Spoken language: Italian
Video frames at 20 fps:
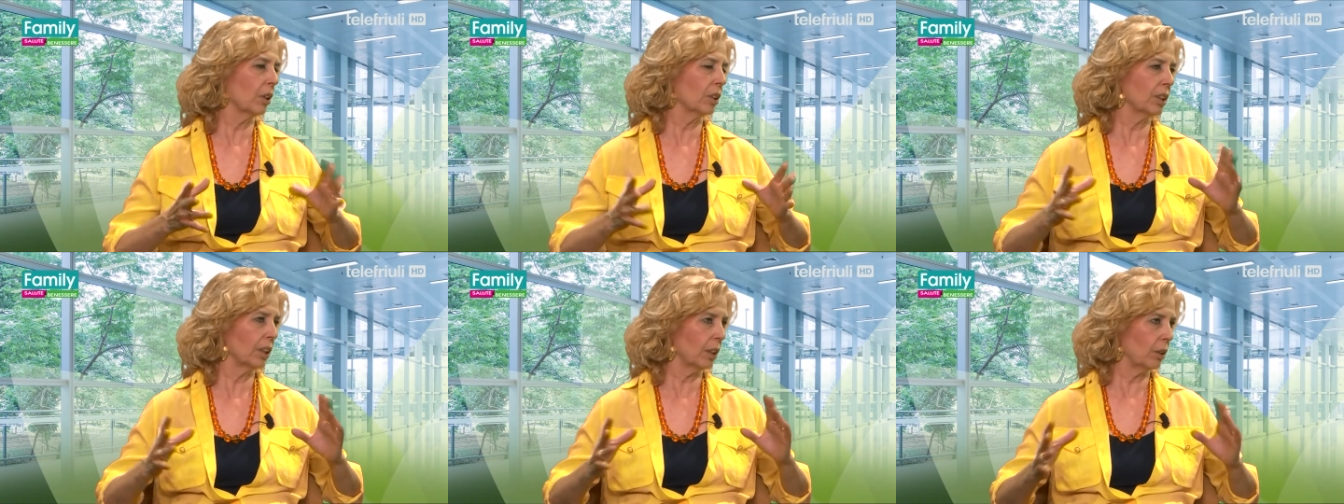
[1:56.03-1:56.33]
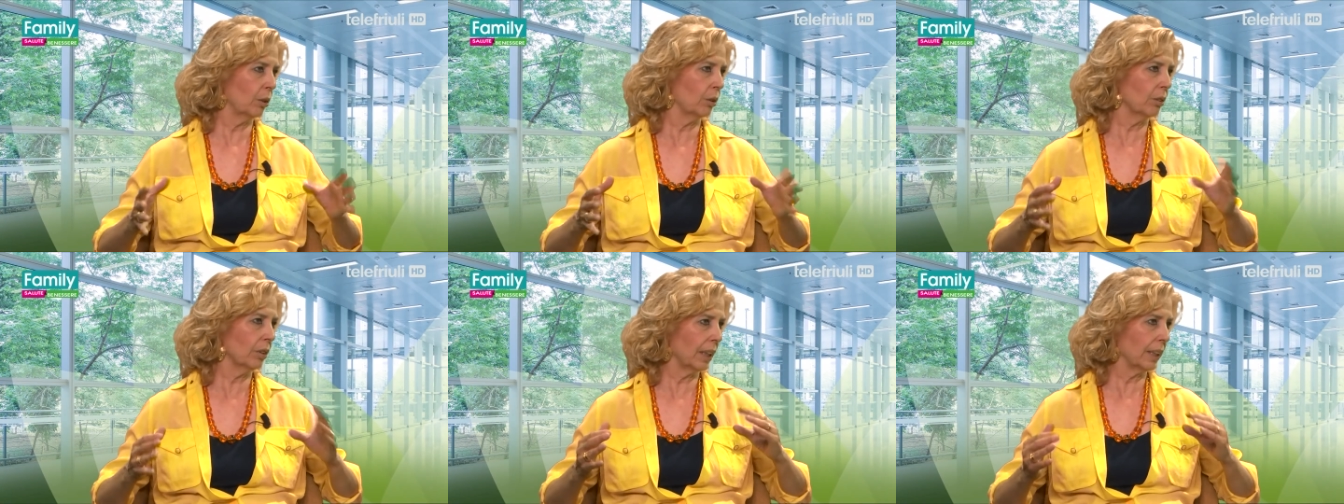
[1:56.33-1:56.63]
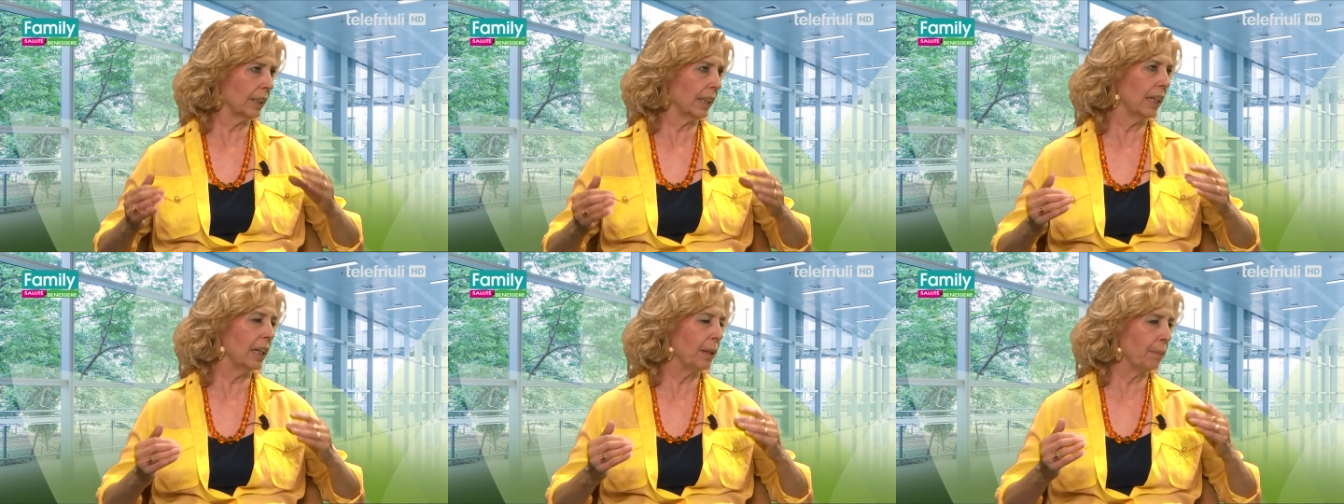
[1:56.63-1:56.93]
a seconda
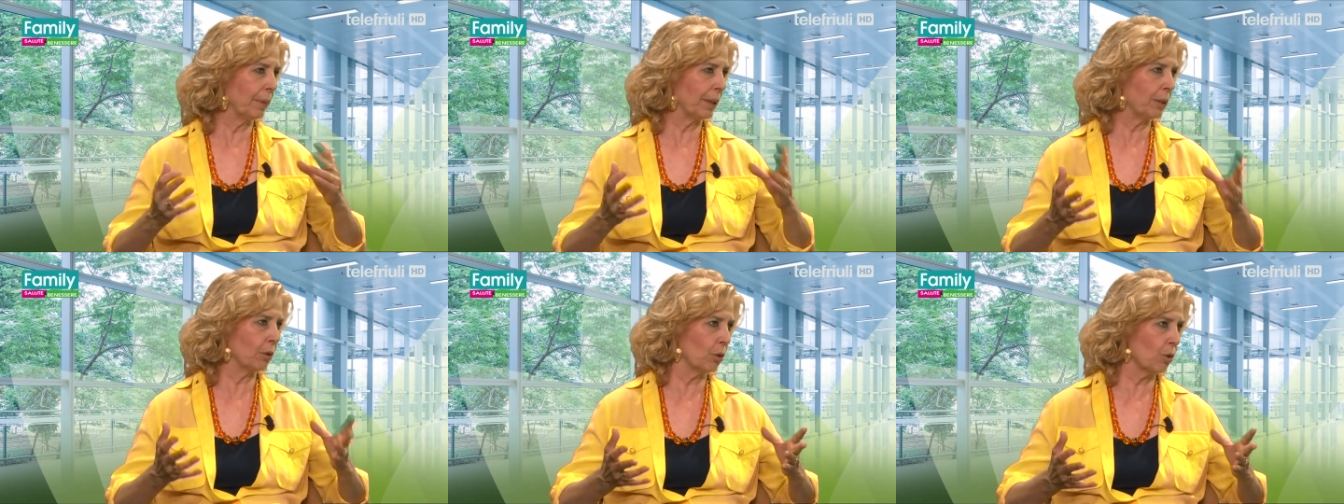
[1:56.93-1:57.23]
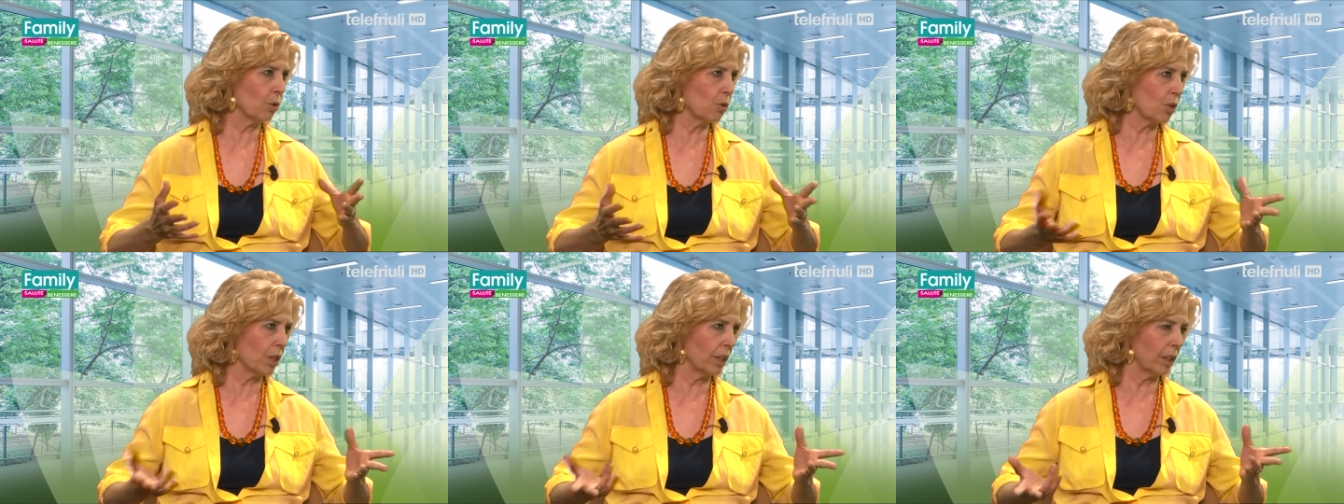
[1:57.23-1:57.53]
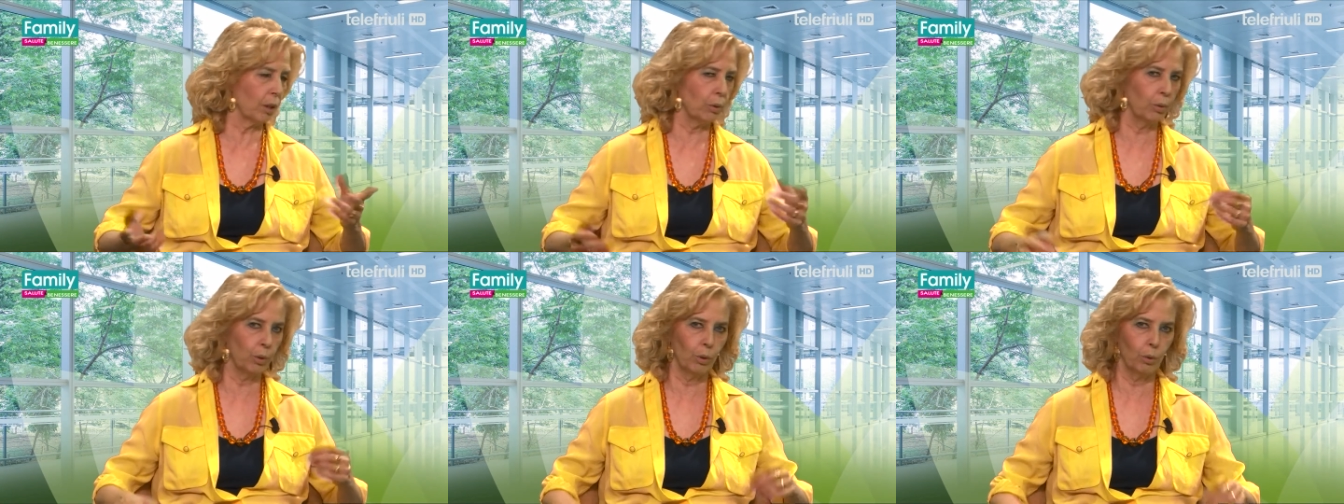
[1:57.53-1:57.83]
delle patologie
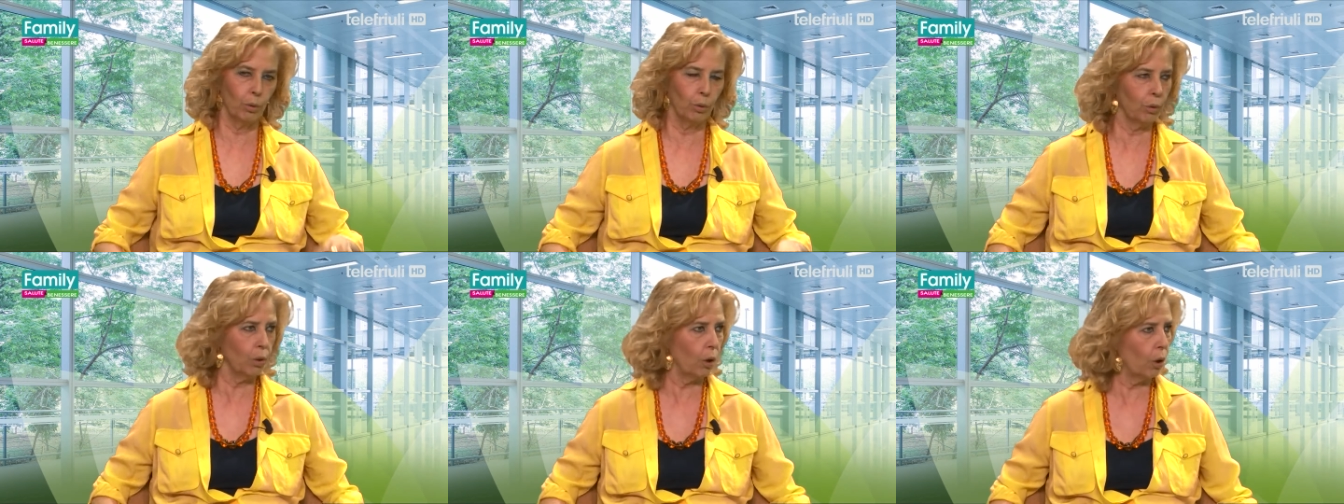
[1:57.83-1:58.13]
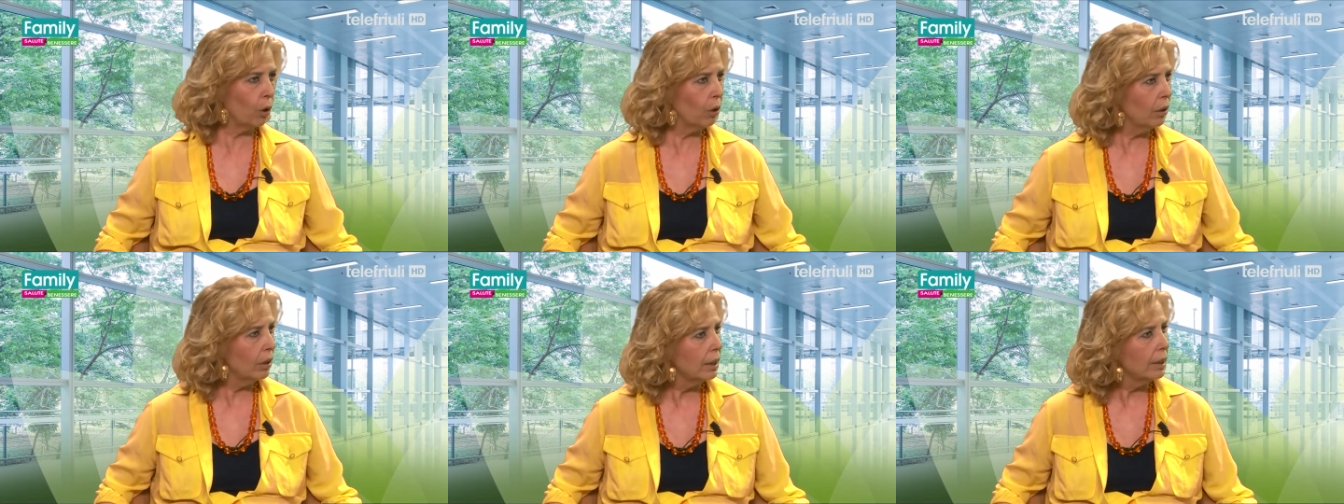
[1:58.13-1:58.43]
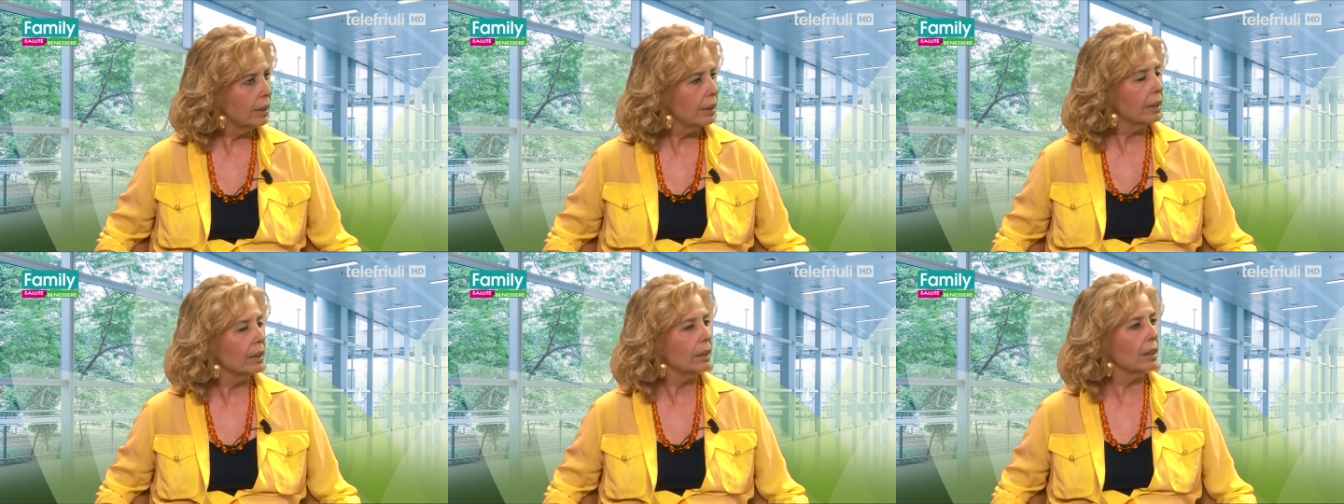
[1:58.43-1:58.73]
di cui uno
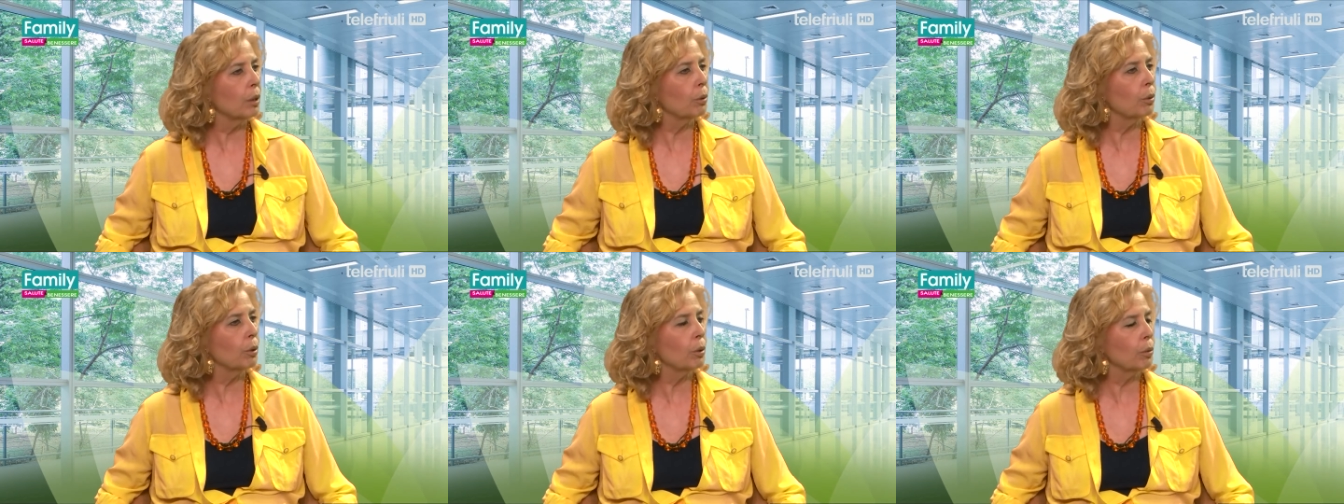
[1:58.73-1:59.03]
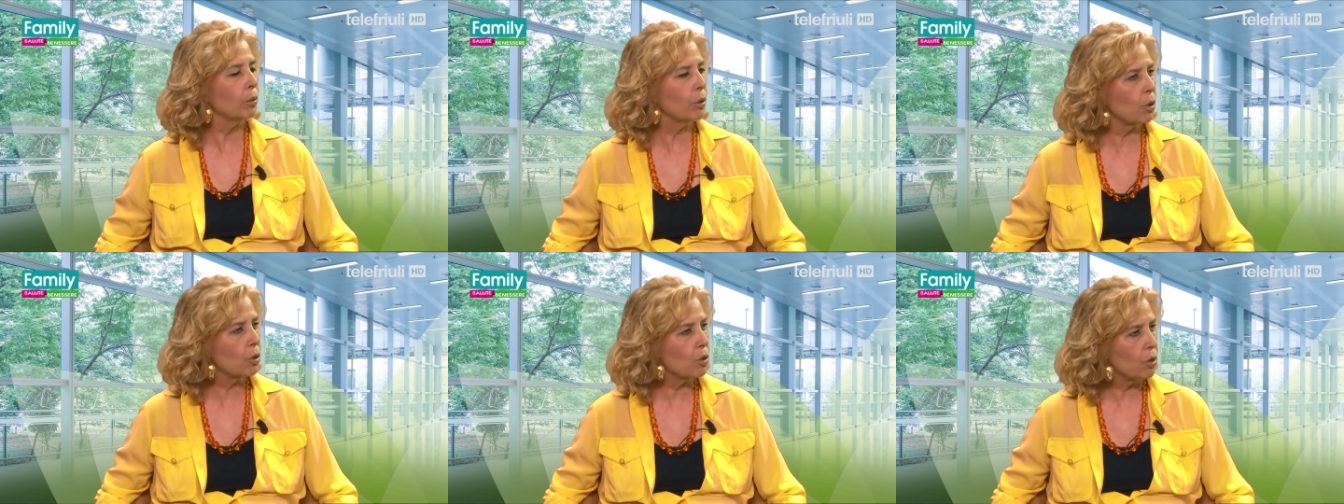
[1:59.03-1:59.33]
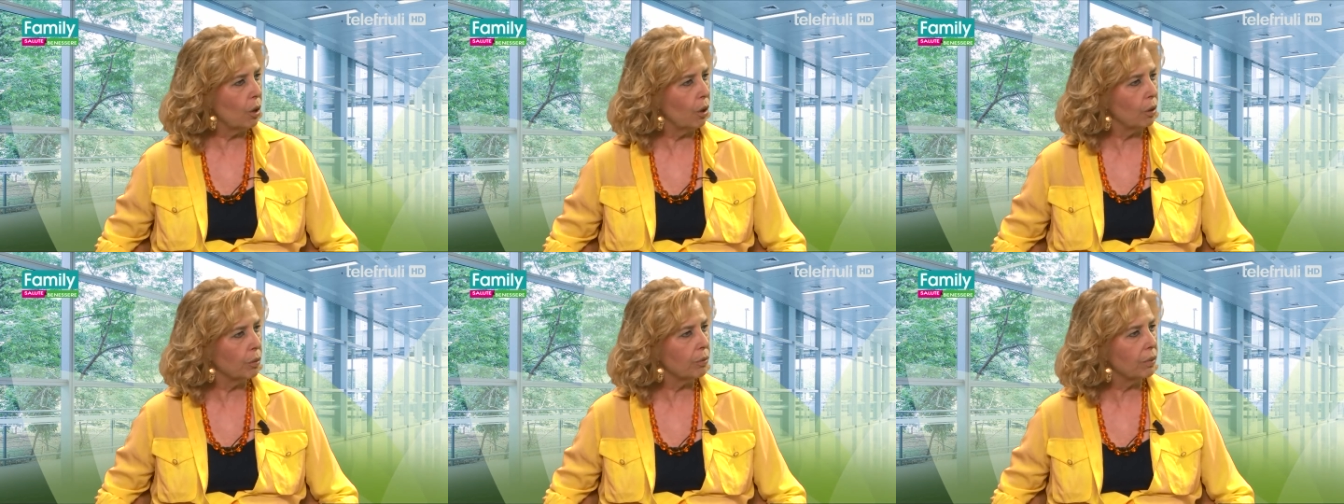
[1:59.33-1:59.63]
di cui uno
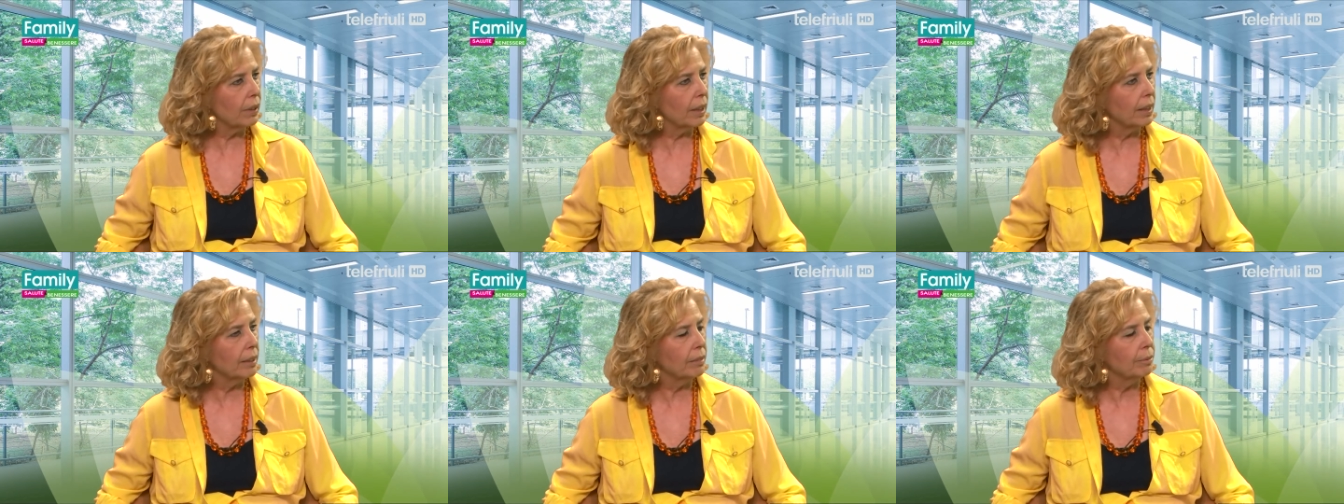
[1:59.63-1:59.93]
soffre?